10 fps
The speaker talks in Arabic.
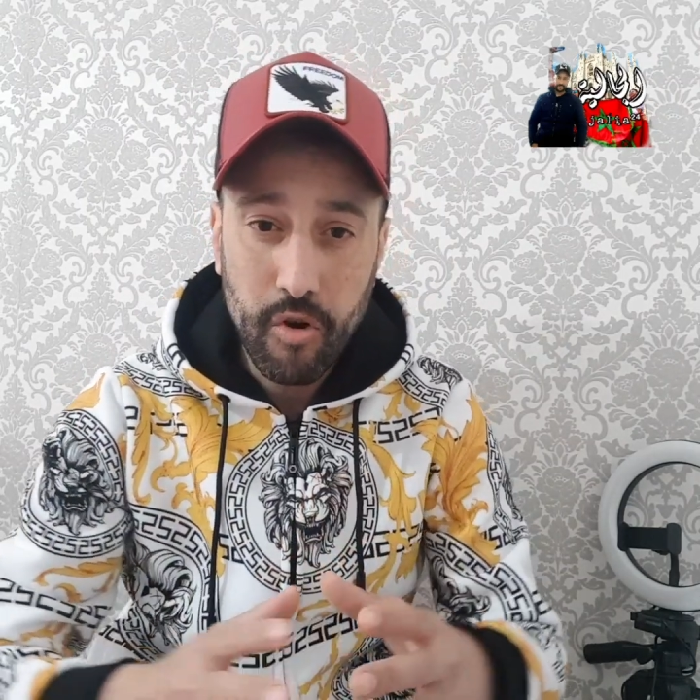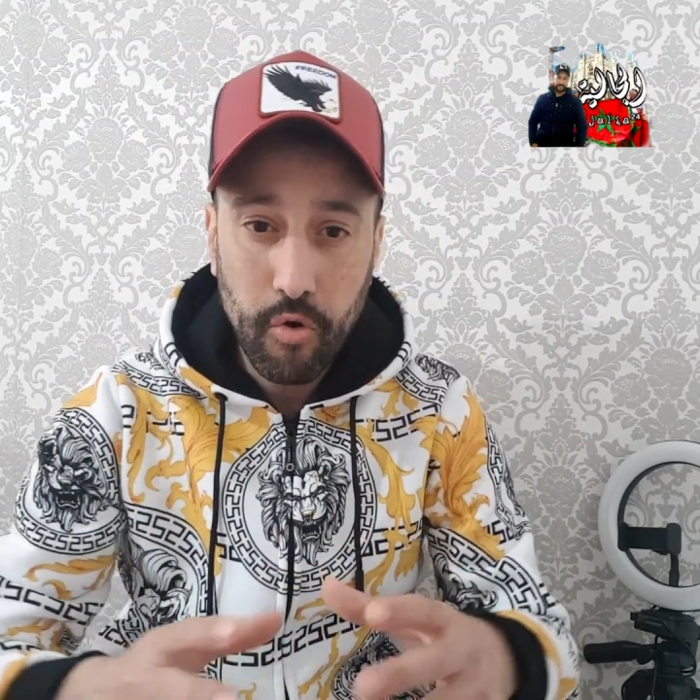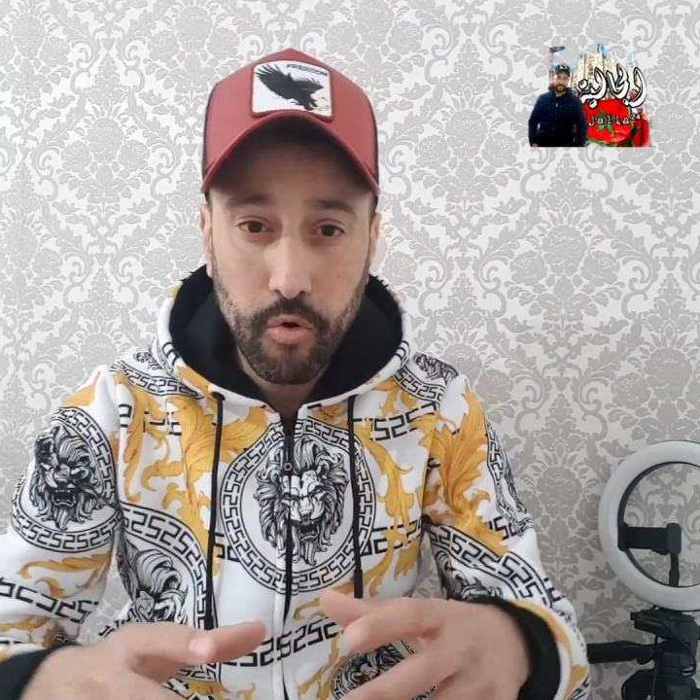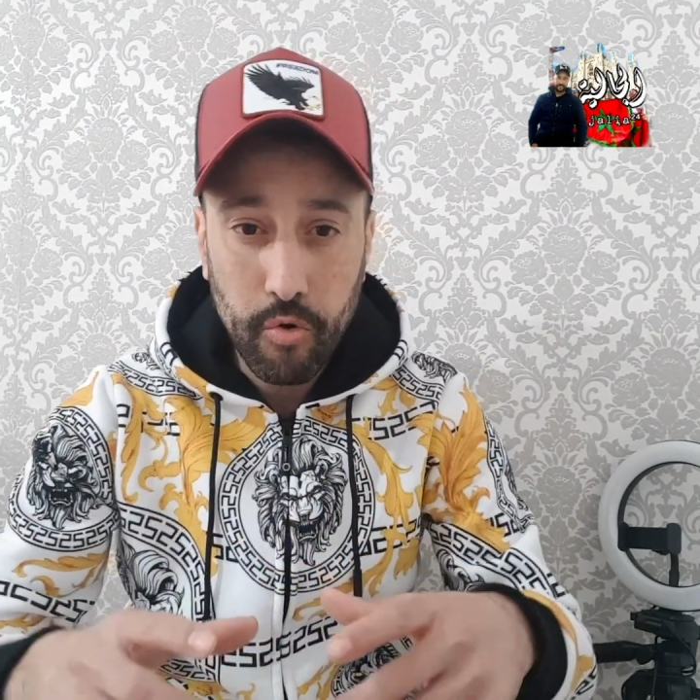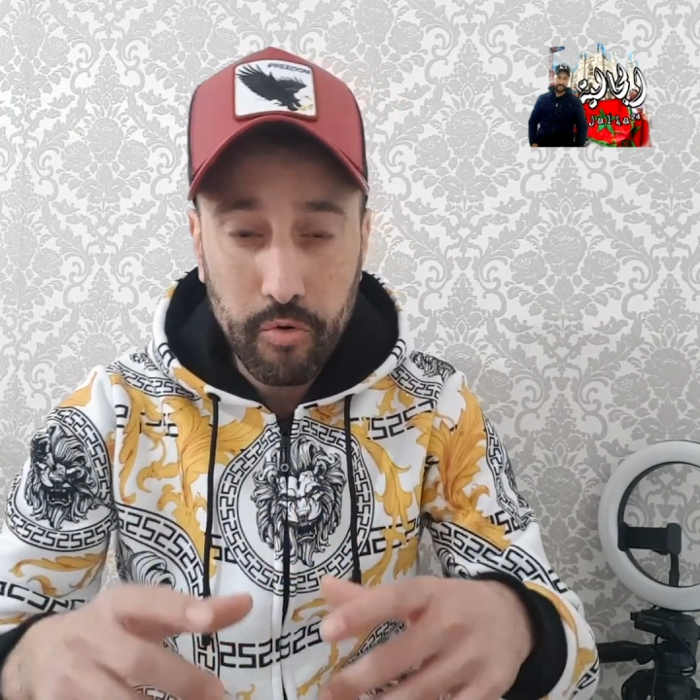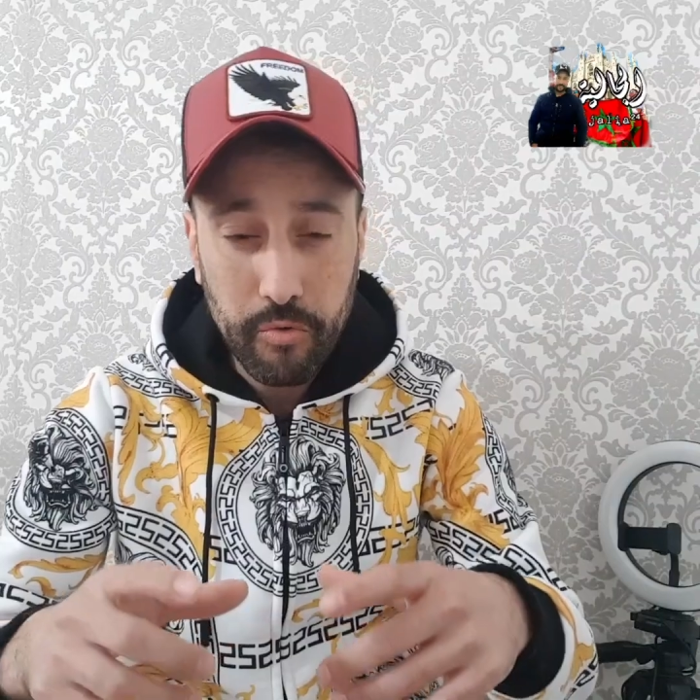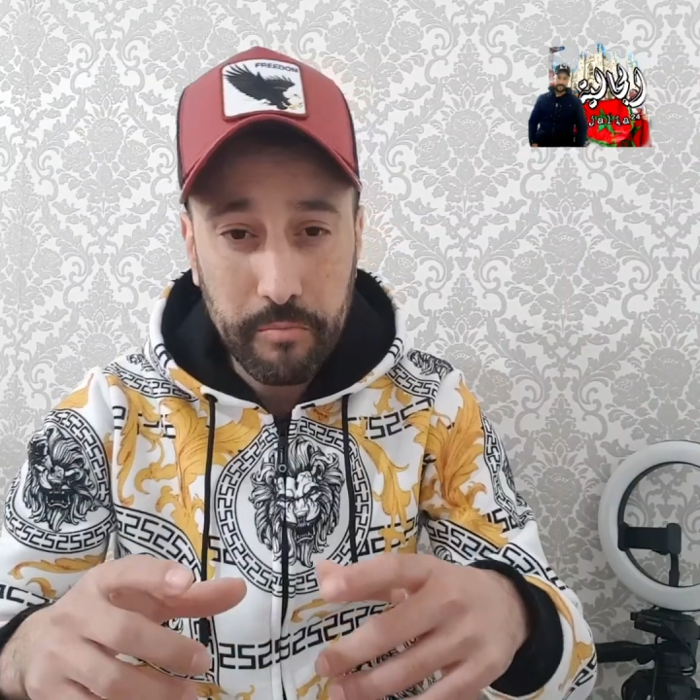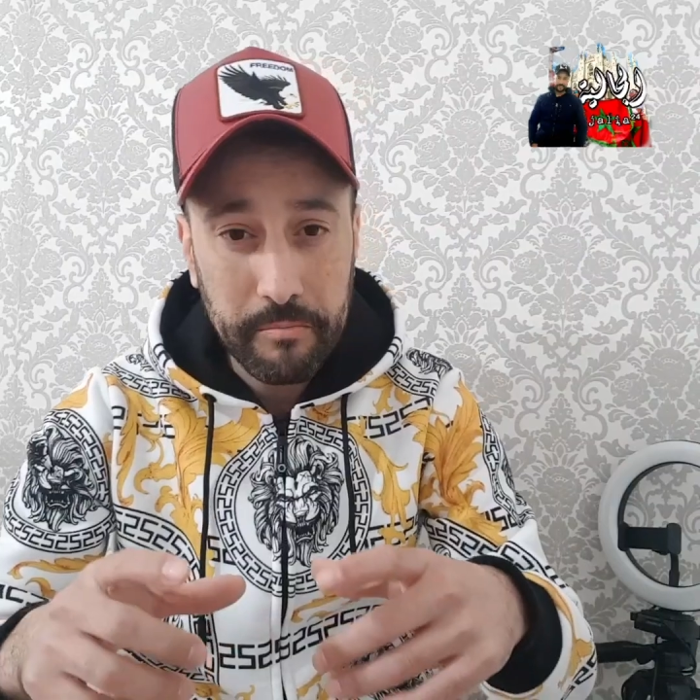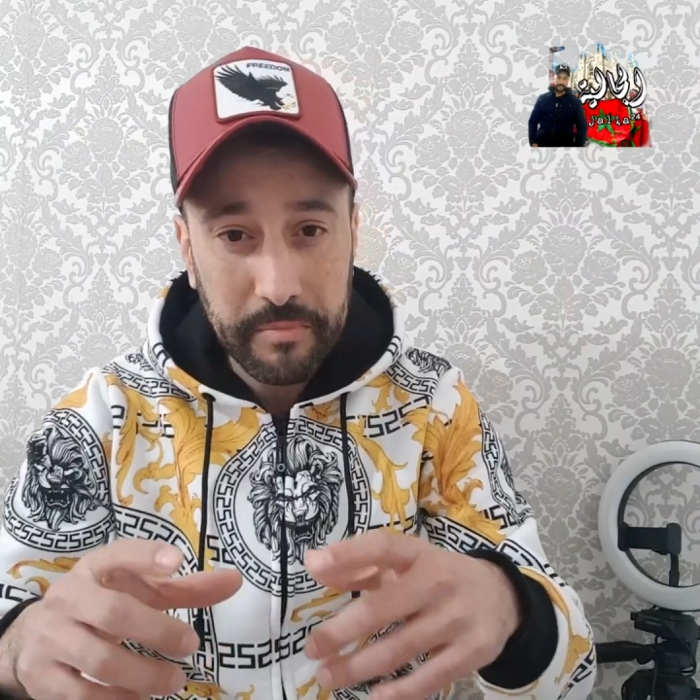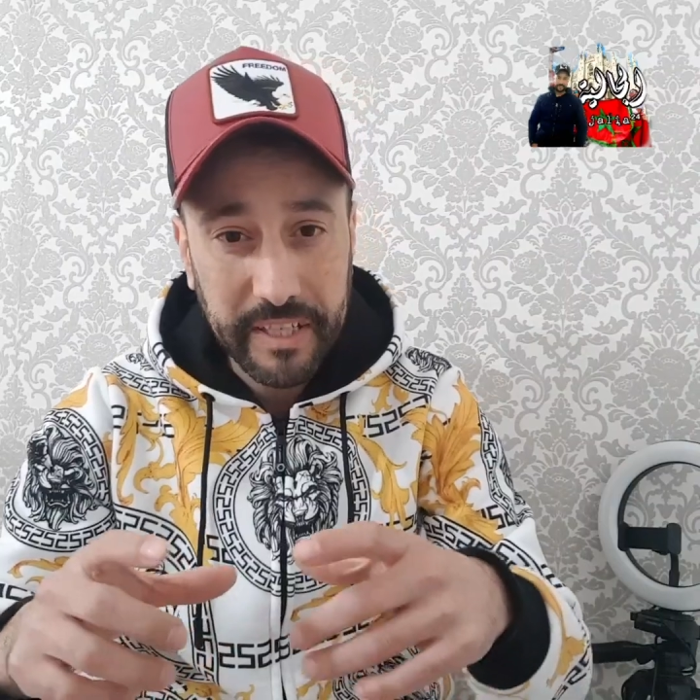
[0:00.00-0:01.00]

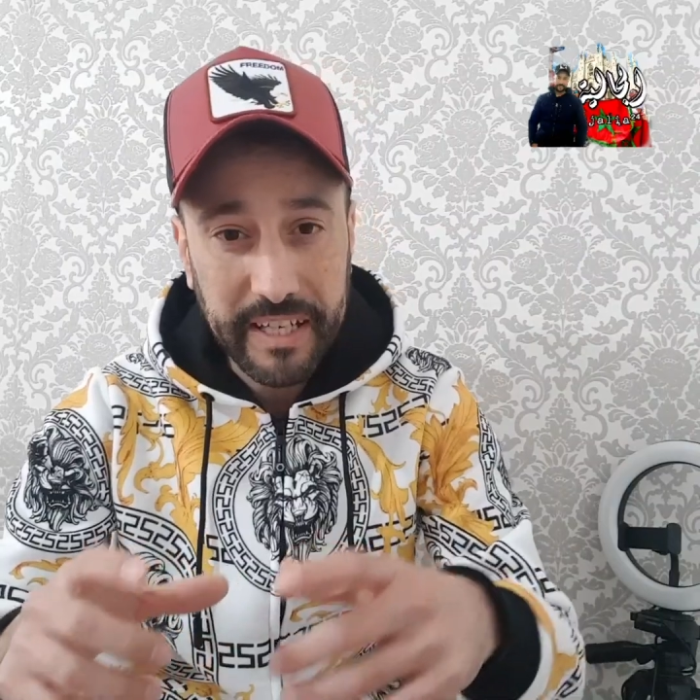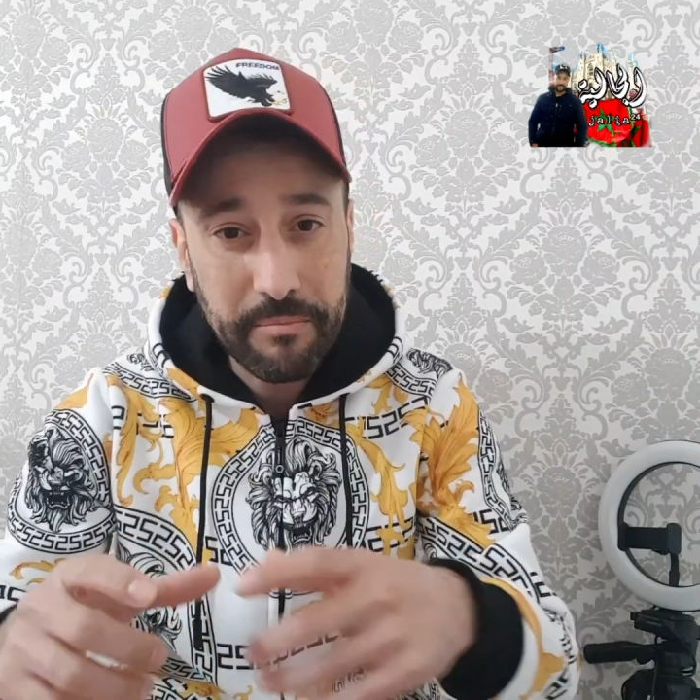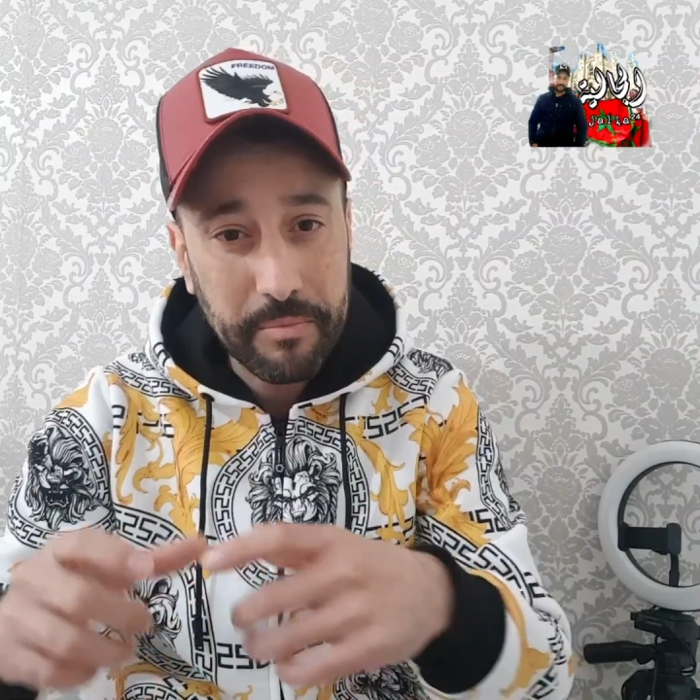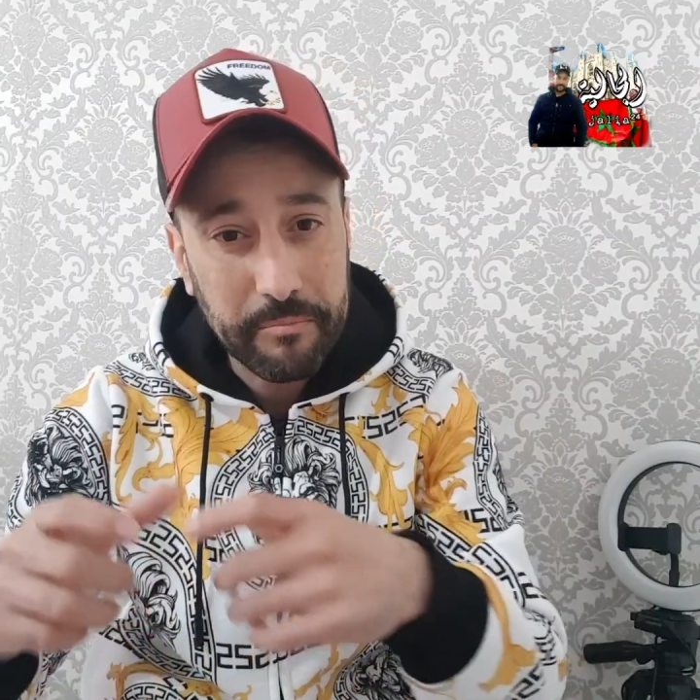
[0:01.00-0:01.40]
ويعني